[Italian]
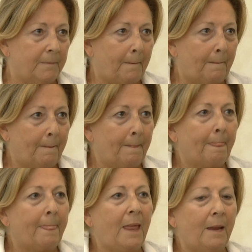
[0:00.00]
Sì.
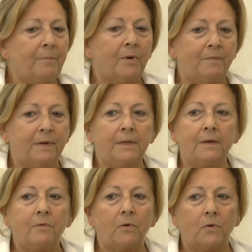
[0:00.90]
E poi
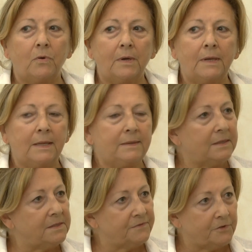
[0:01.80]
vedevo le, le
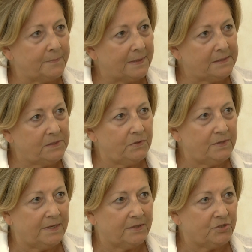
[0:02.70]

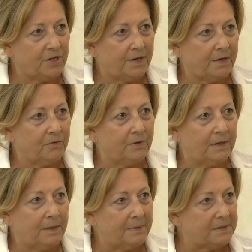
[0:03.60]
trasformazioni che c'erano
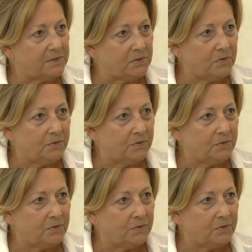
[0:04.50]
nelle persone.